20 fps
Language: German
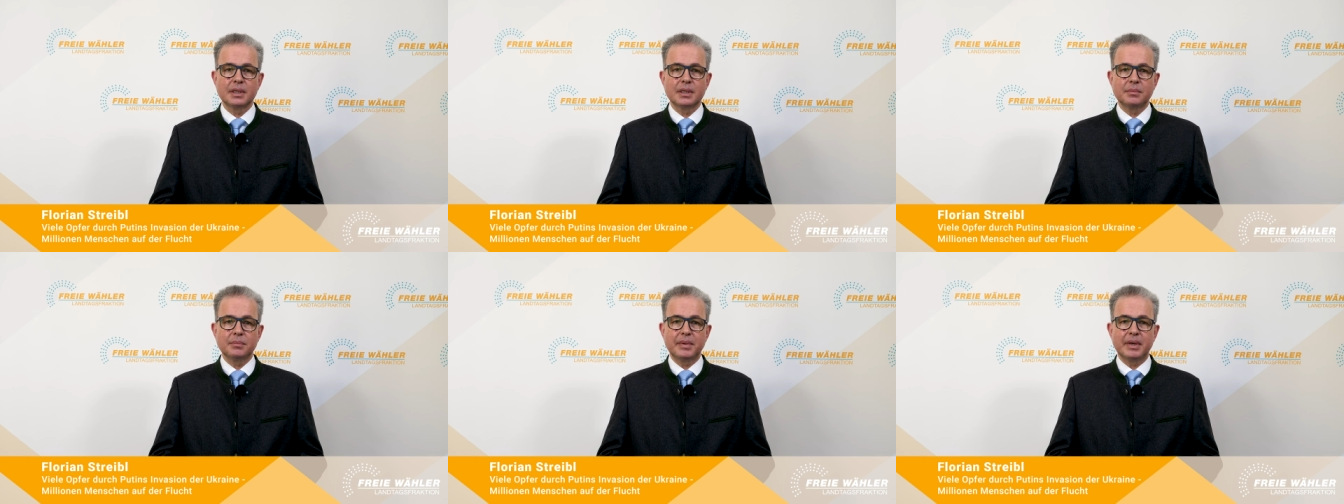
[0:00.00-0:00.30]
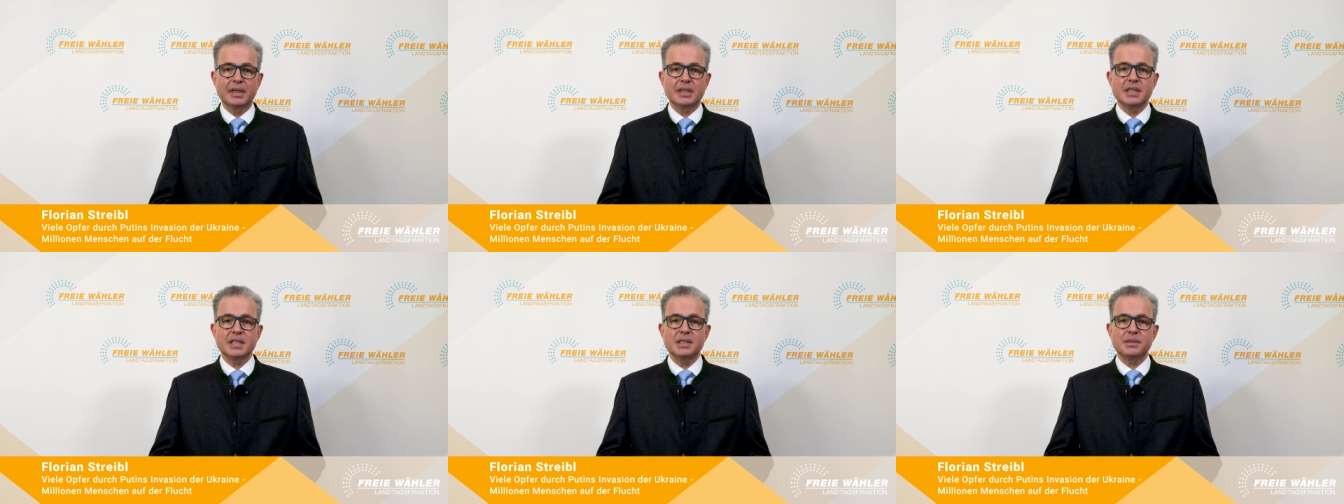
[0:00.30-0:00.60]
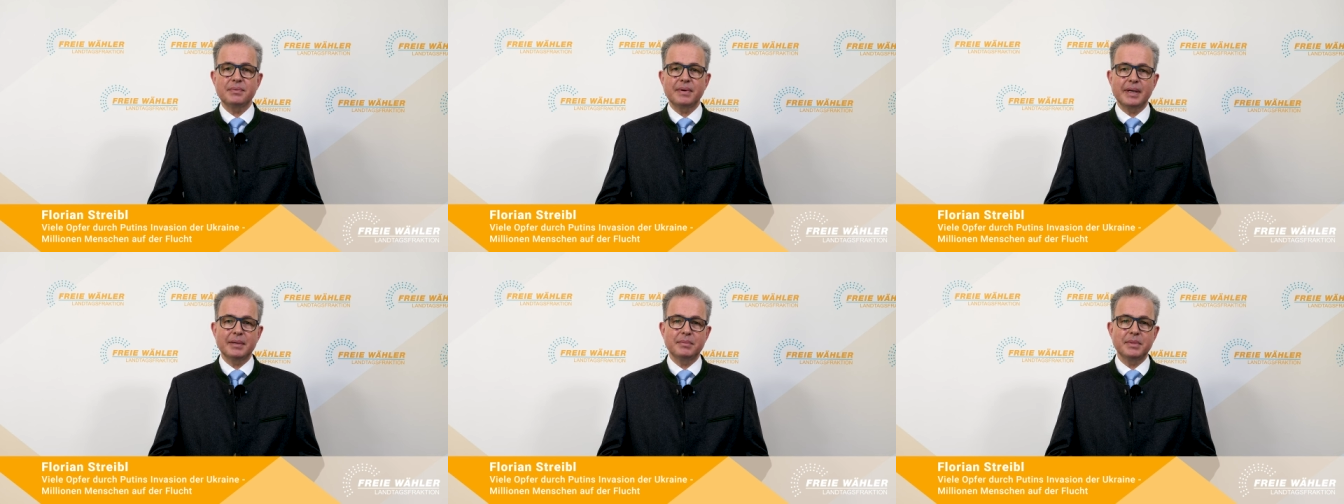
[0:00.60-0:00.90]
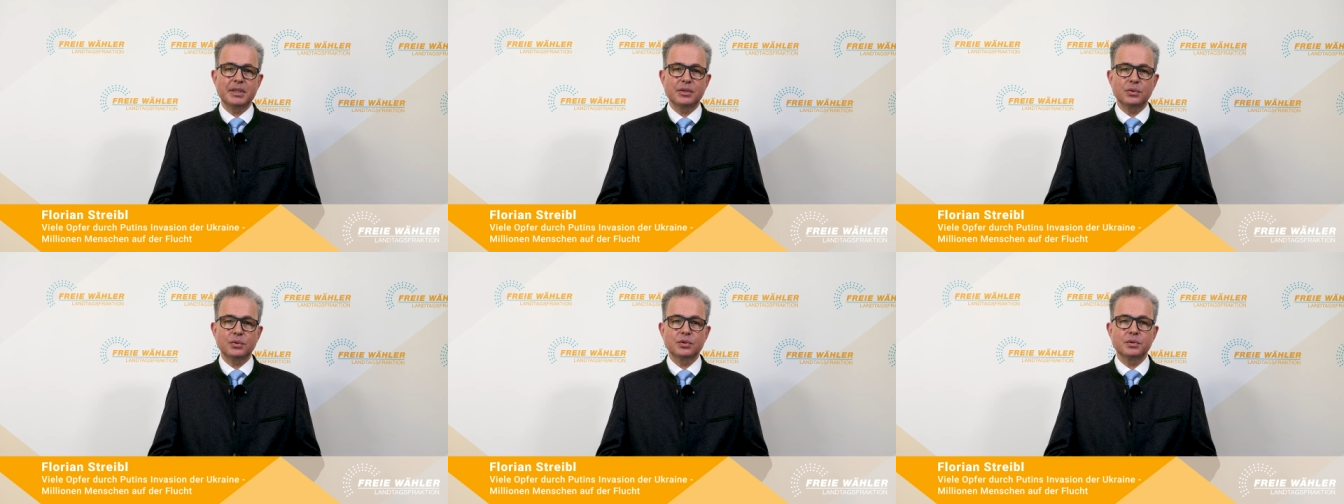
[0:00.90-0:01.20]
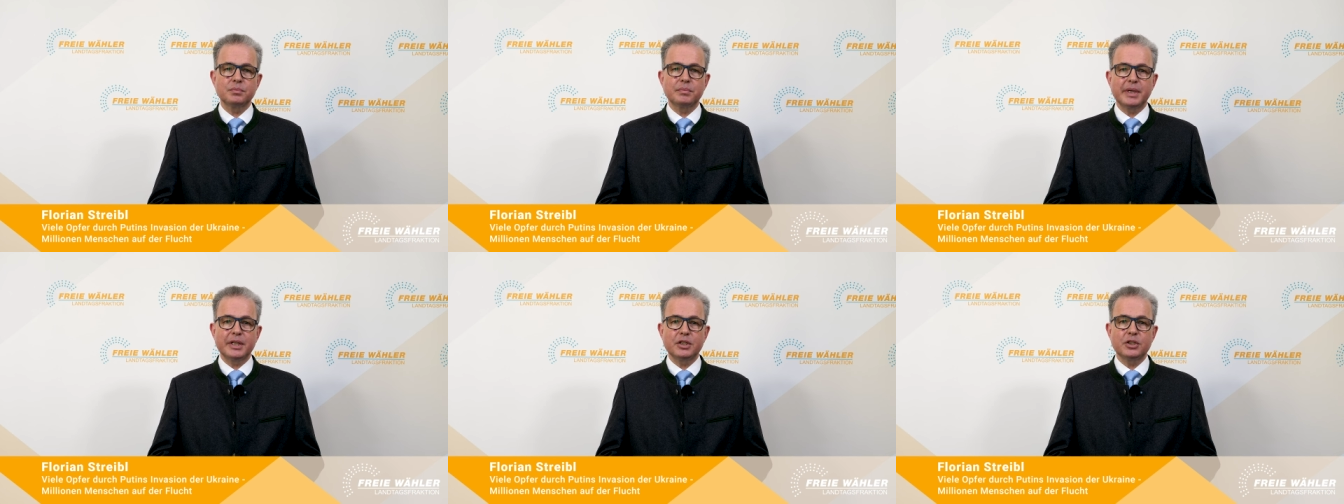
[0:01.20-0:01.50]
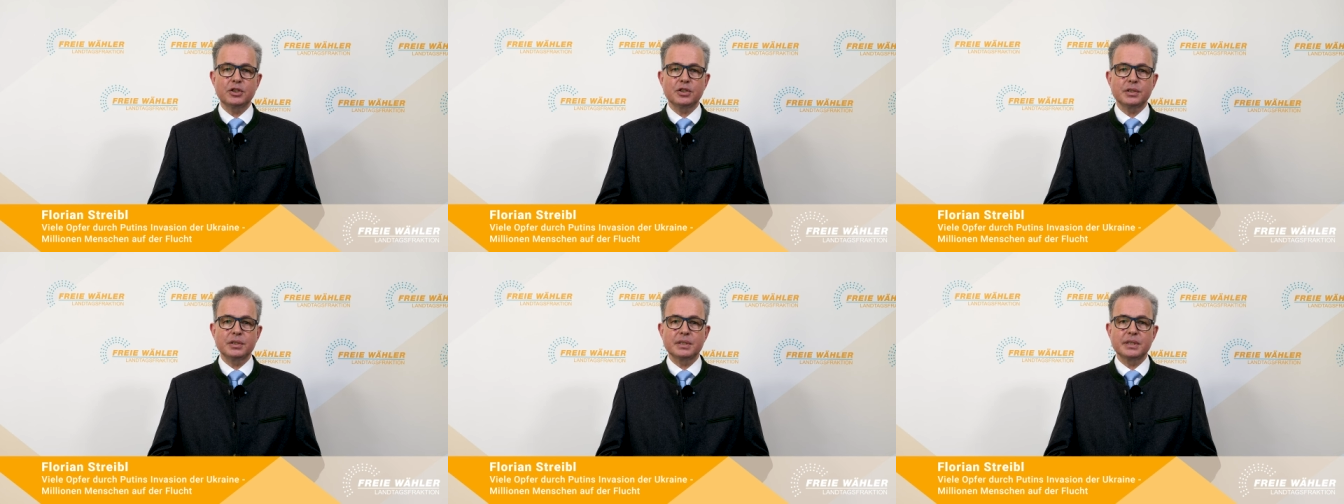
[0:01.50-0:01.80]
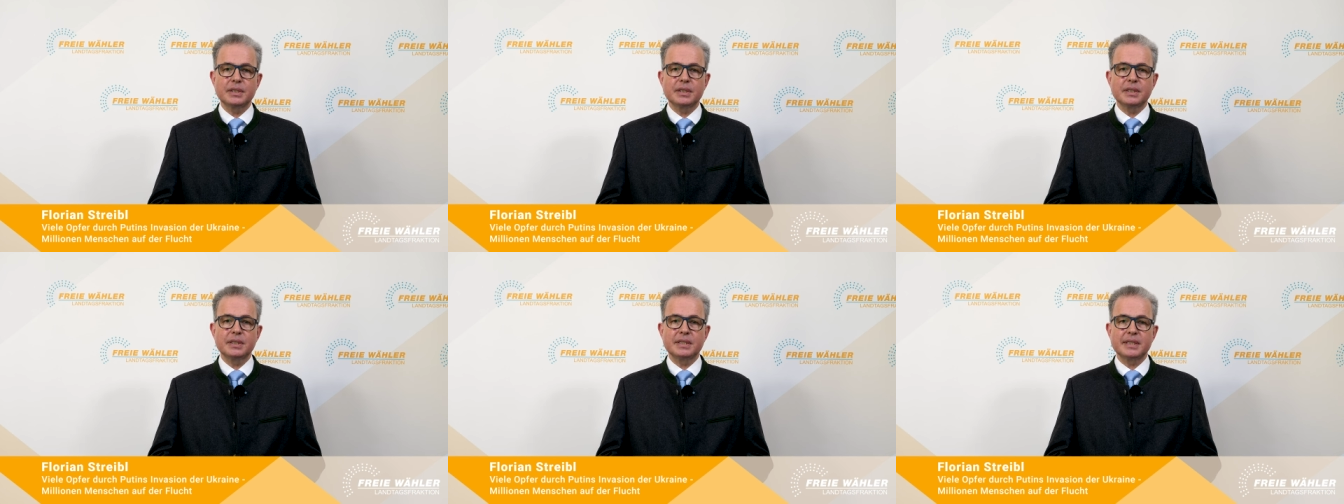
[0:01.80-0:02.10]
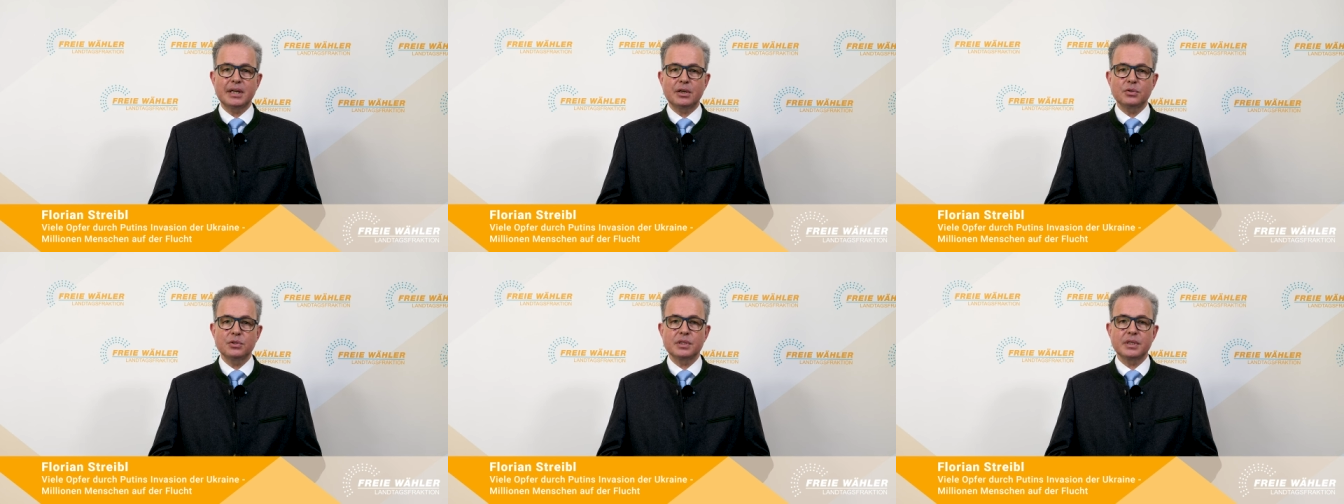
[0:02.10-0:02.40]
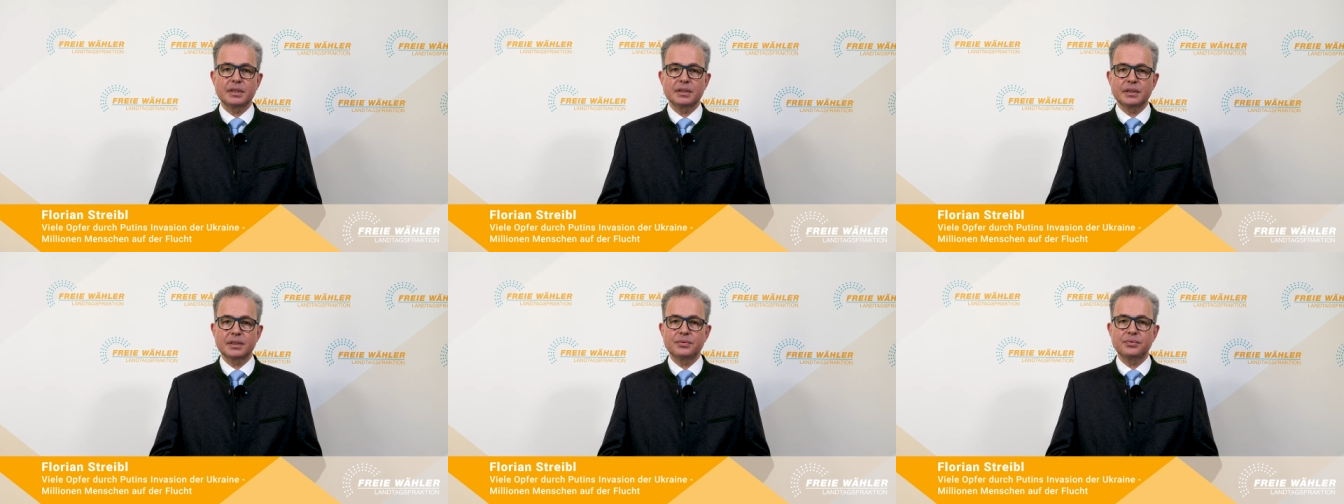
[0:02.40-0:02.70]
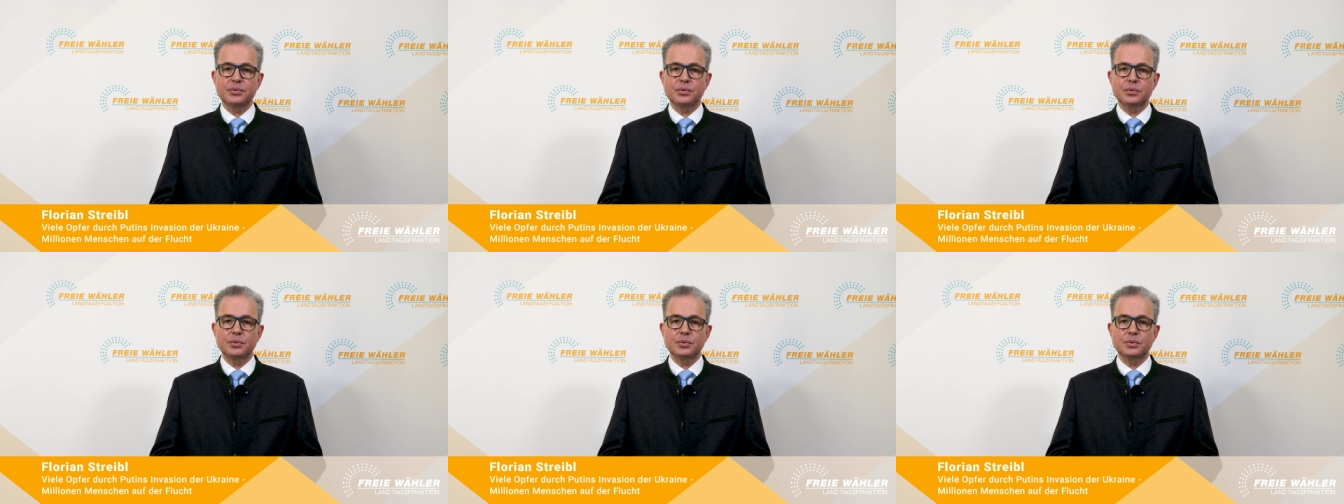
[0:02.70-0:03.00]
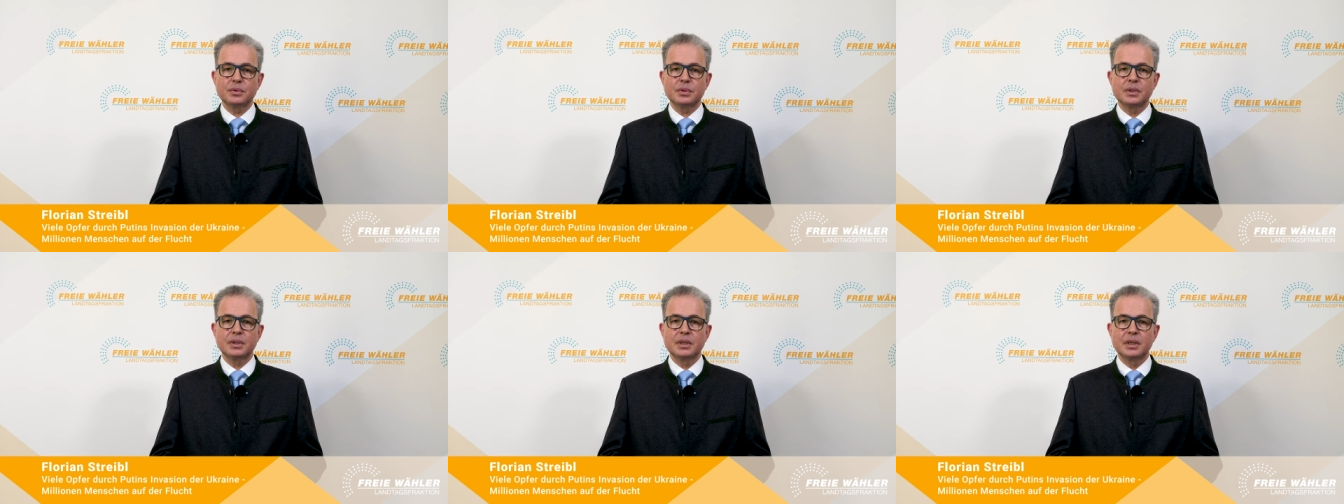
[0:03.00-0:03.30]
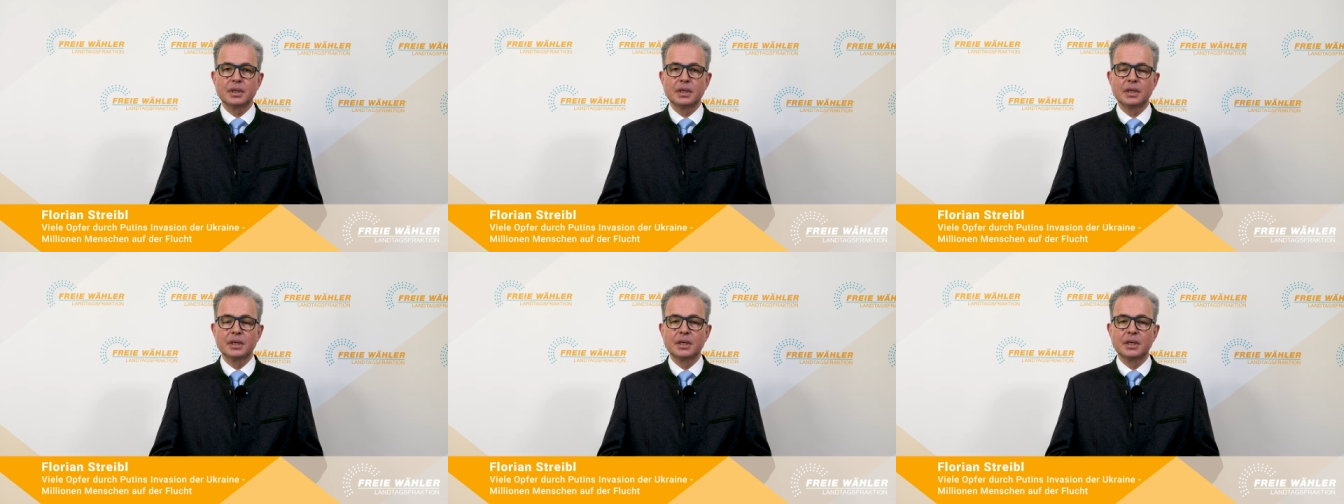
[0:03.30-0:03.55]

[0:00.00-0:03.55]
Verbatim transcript: Mehr als zwei Millionen Menschen sind ins Ausland geflohen